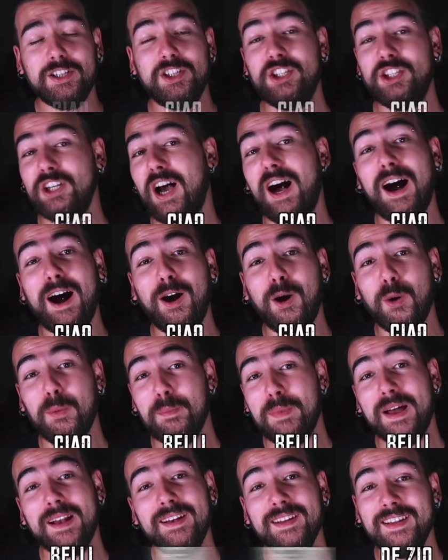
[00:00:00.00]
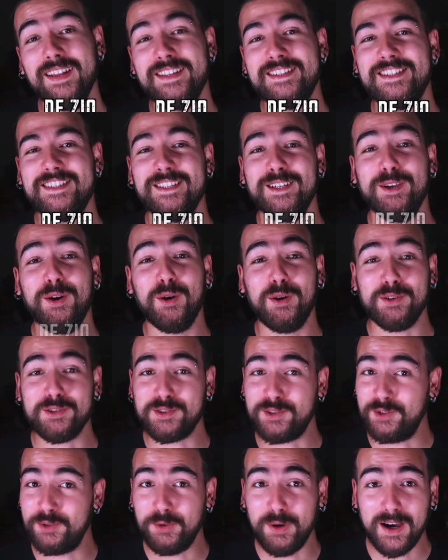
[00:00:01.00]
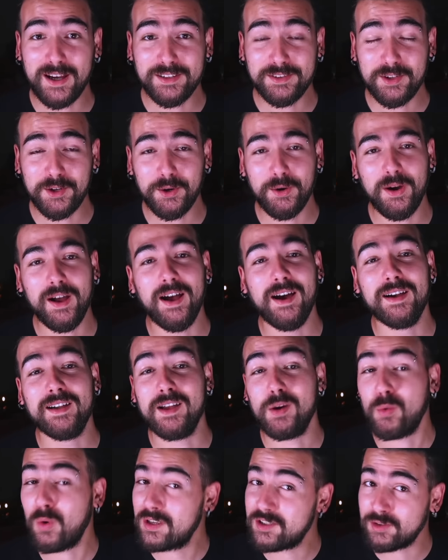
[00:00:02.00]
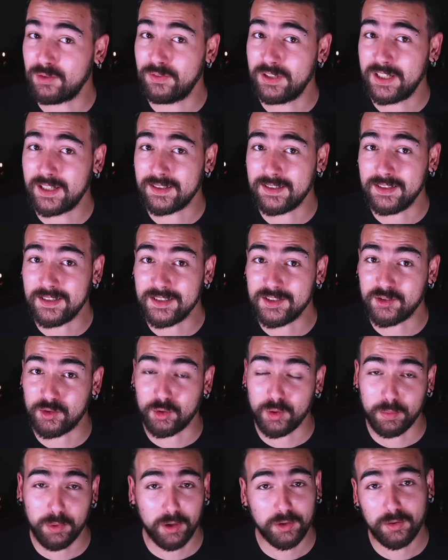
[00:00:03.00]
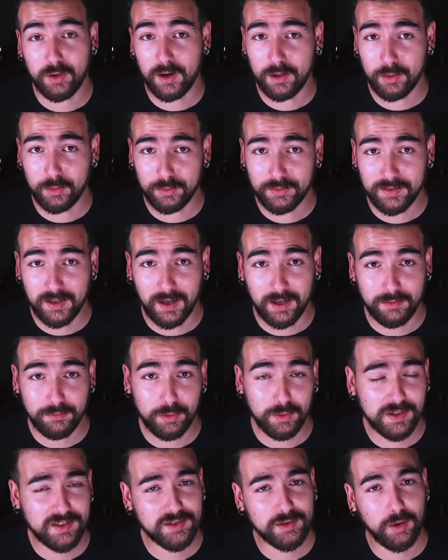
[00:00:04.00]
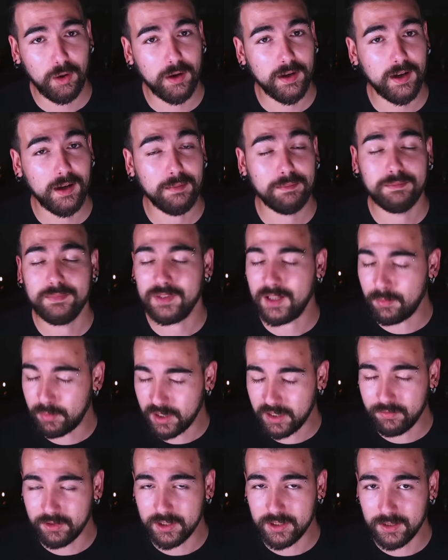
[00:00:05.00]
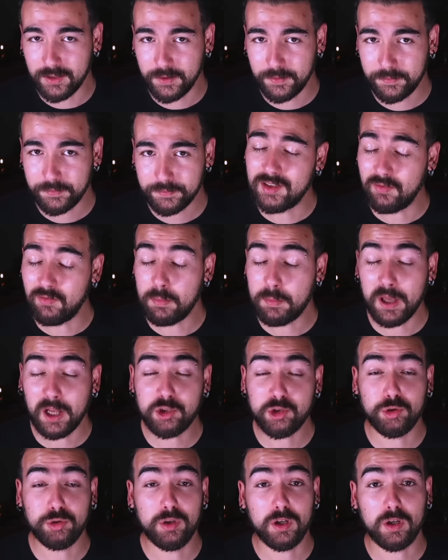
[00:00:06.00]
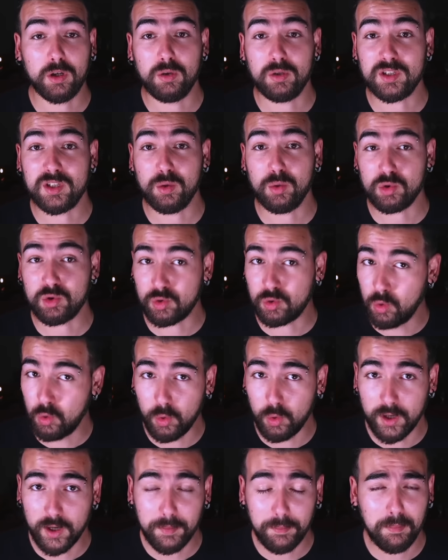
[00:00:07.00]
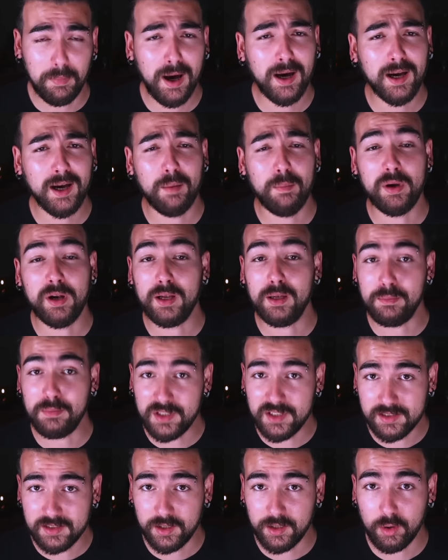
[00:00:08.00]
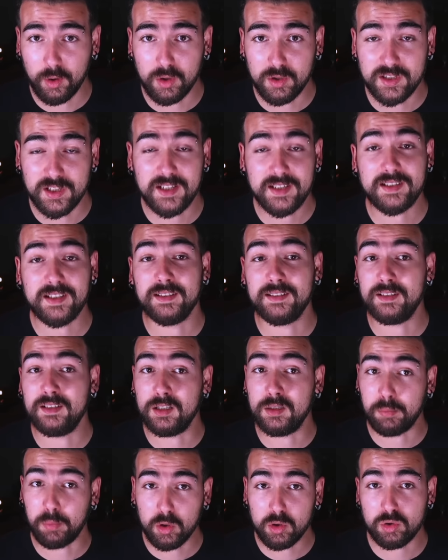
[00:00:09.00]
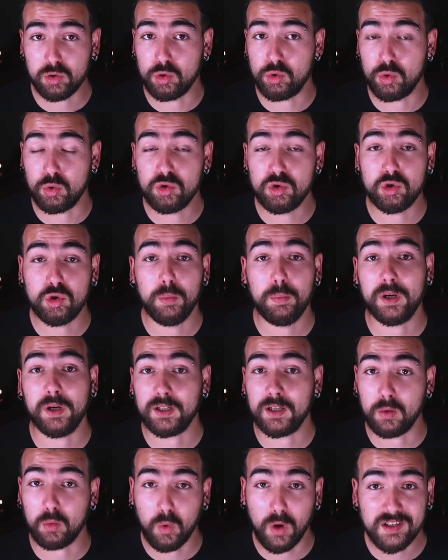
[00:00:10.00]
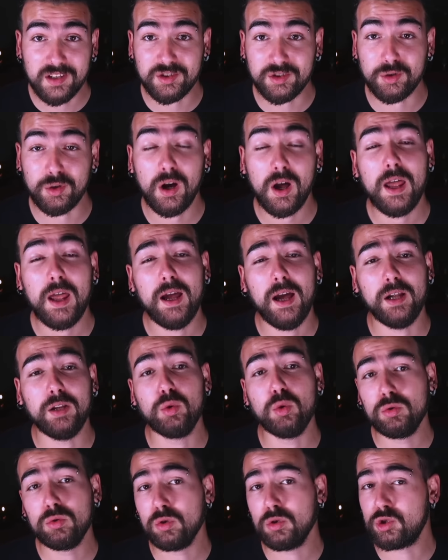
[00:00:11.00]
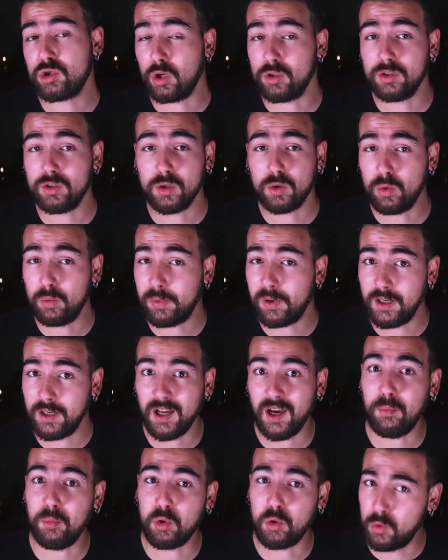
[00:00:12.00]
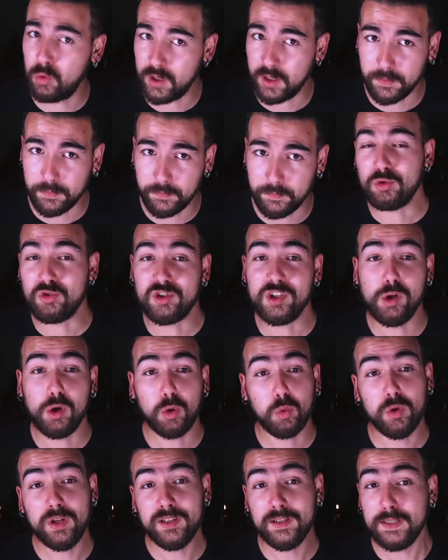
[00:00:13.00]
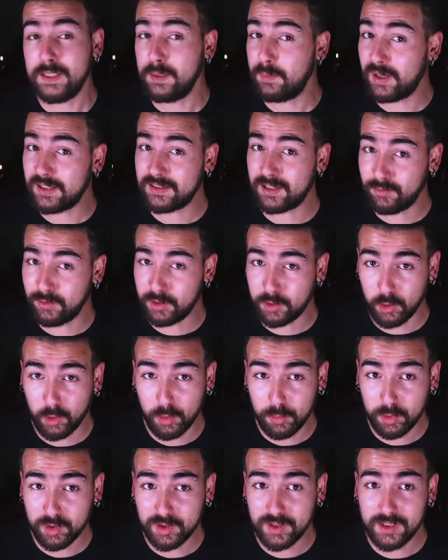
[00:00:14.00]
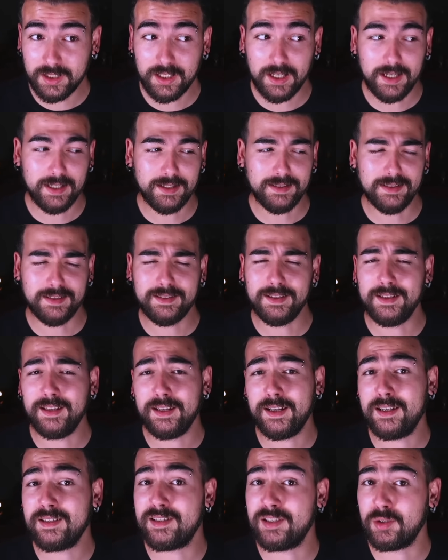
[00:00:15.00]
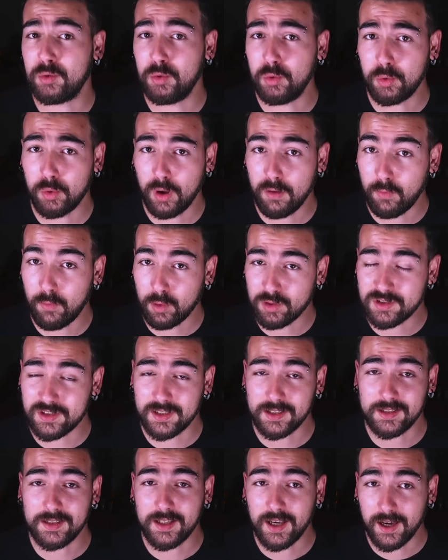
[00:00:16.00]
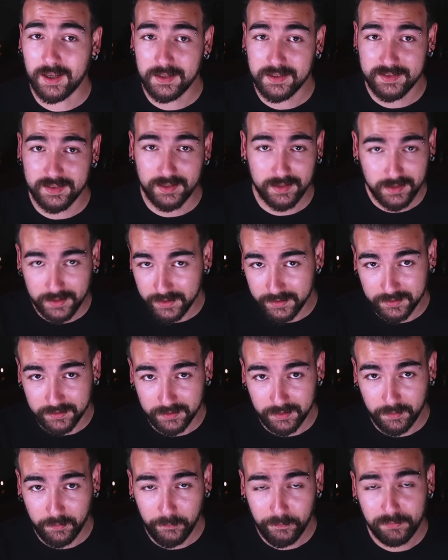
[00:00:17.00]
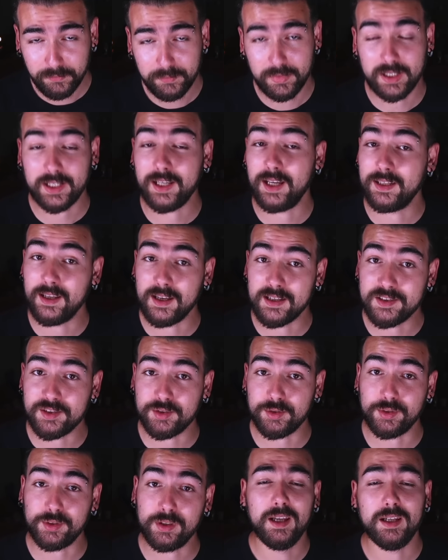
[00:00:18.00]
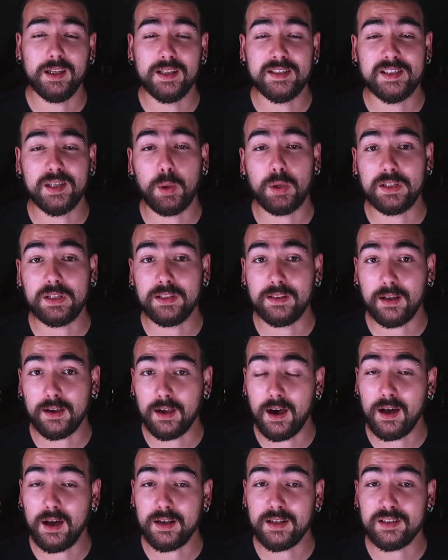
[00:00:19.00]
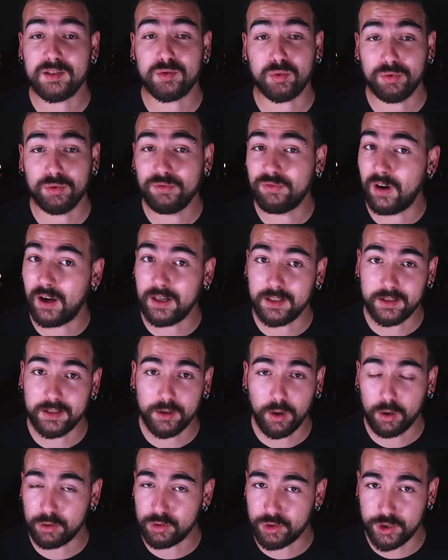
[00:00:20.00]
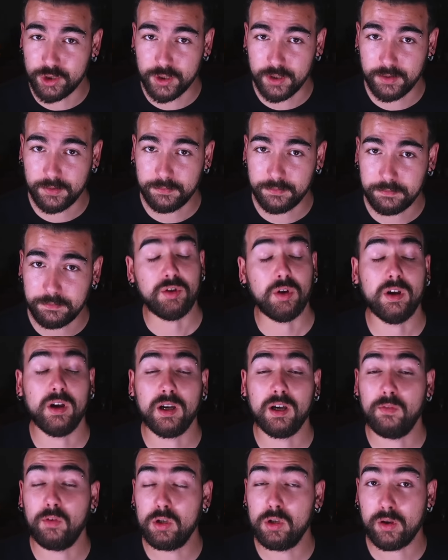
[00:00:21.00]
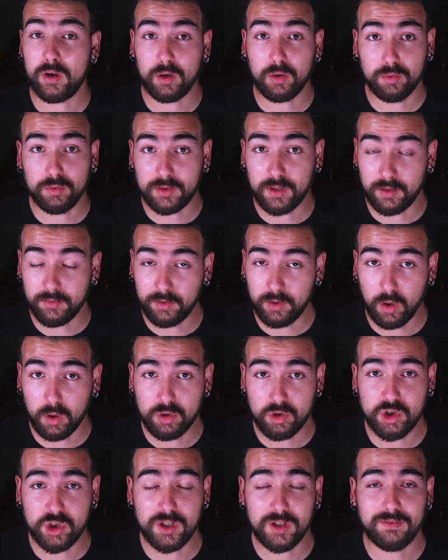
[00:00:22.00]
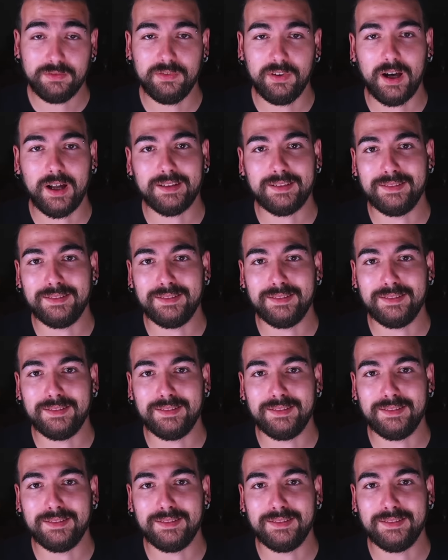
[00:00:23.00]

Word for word: Ciao, belli del zio, sono Andrew e anche questo venerdì sono pronto a raccontarvi una storia da brividi. Se vi piacciono le cose oscure, macabre e misteriose, siete nel posto giusto perché questo è tutto ciò di cui parliamo qui. Consiglio quindi di mettervi comodi e di tenere al sicuro i vostri diari segreti perché adesso iniziamo ad indagare sul file di oggi. La storia che voglio raccontarvi oggi fa